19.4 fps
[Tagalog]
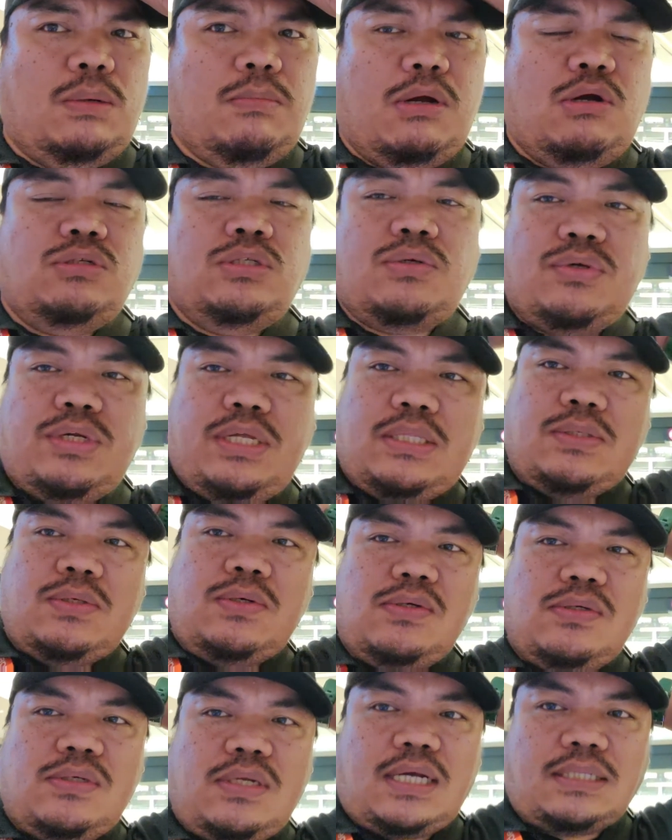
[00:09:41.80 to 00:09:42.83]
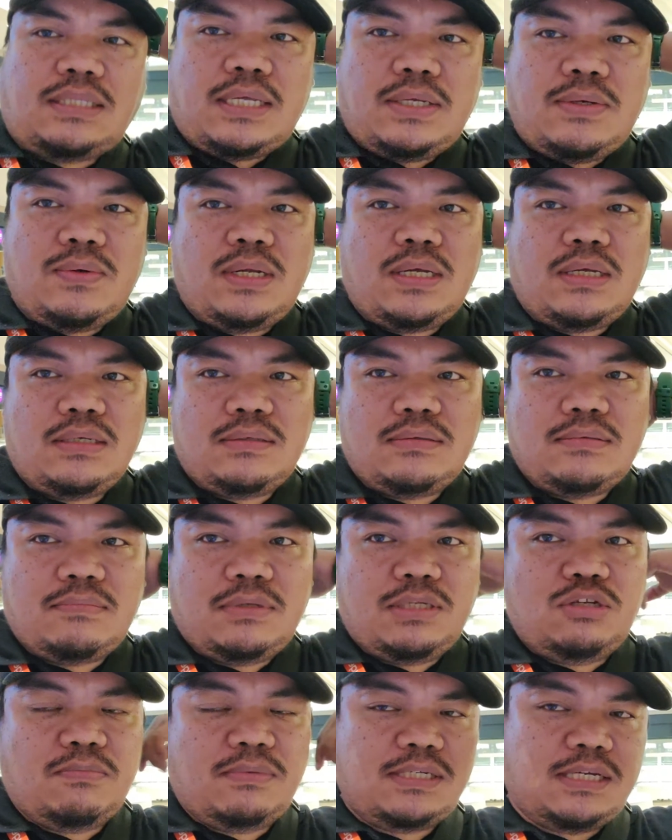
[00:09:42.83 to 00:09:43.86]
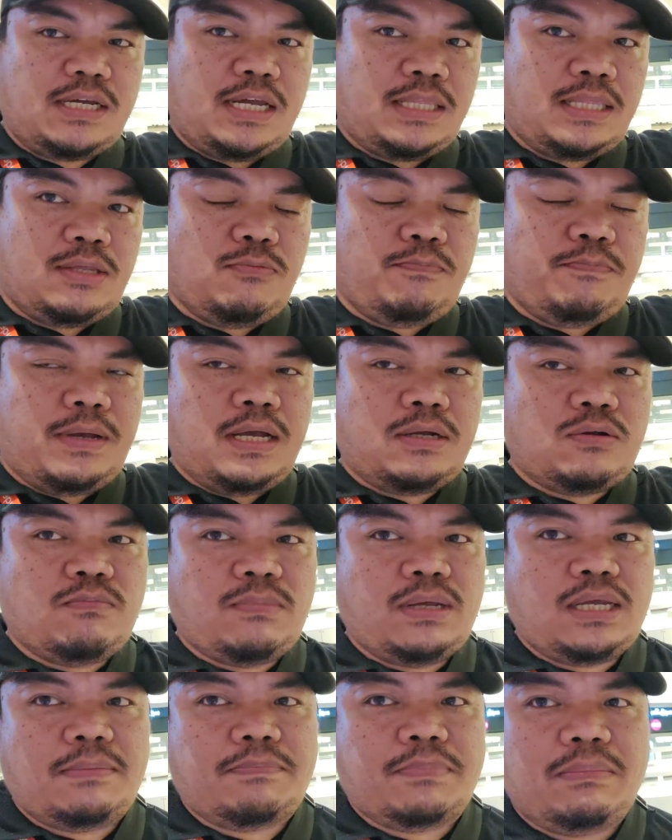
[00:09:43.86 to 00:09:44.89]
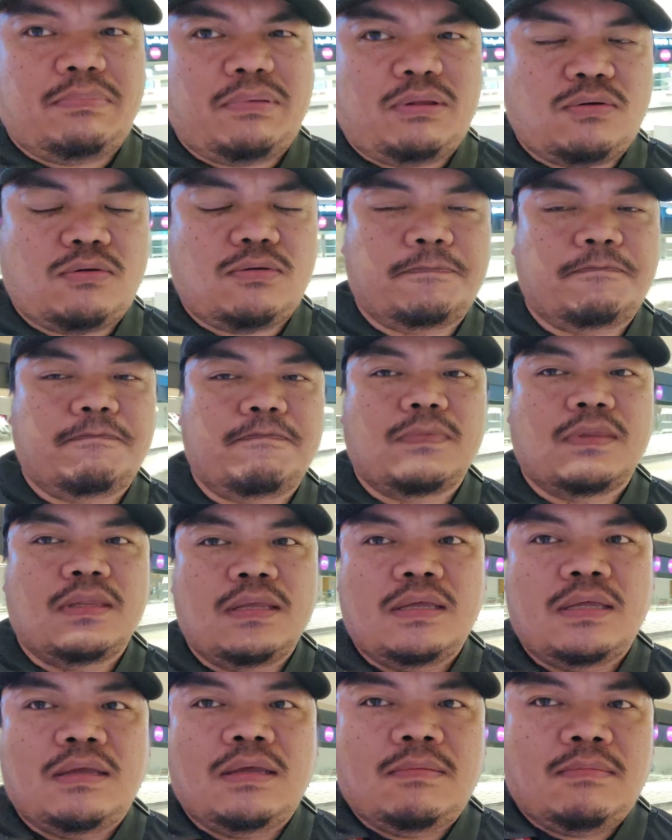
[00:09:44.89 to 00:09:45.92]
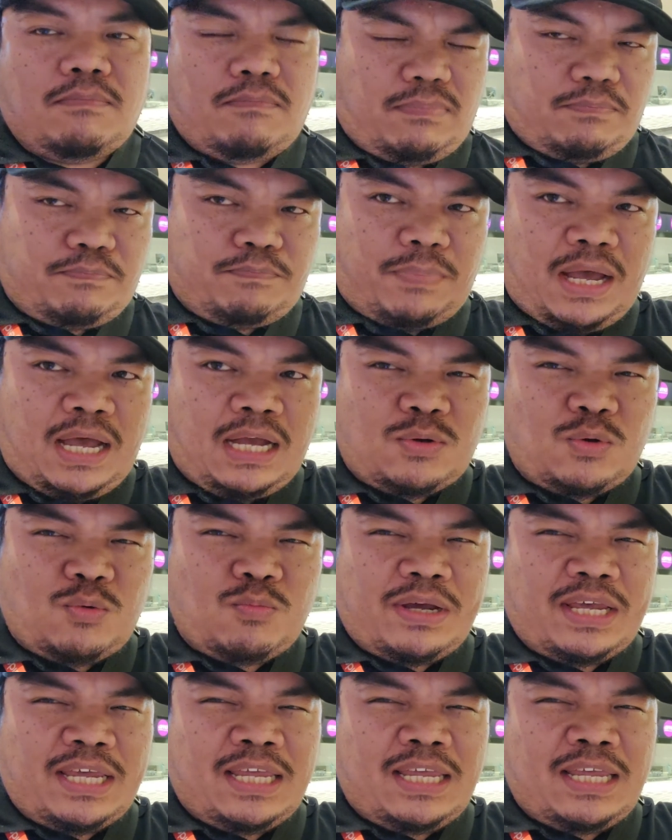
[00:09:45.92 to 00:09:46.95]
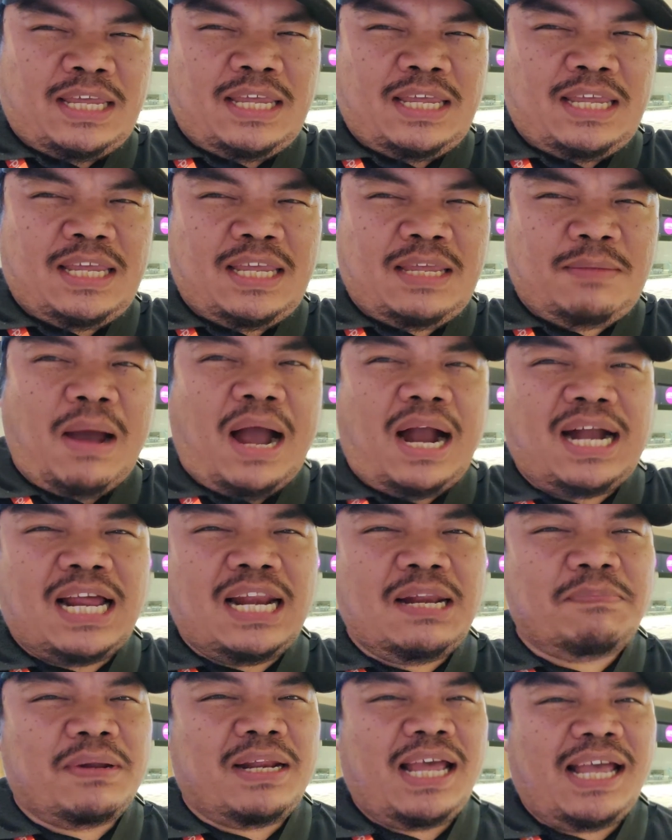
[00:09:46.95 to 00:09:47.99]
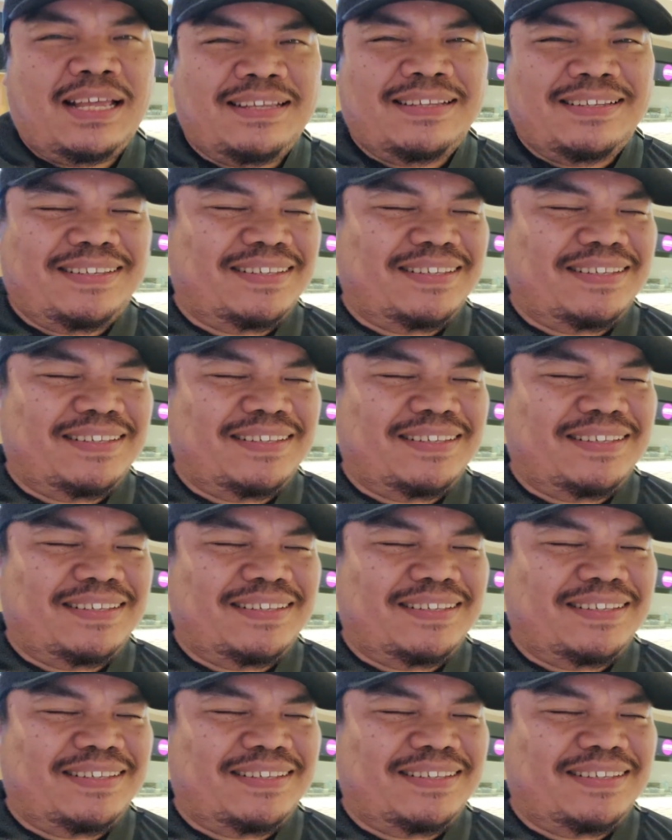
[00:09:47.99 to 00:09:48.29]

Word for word: 12 hours ako dito, nakatayo lang. Medyo masakit yung paa kung may kapal, pero paa kung may bakal pala.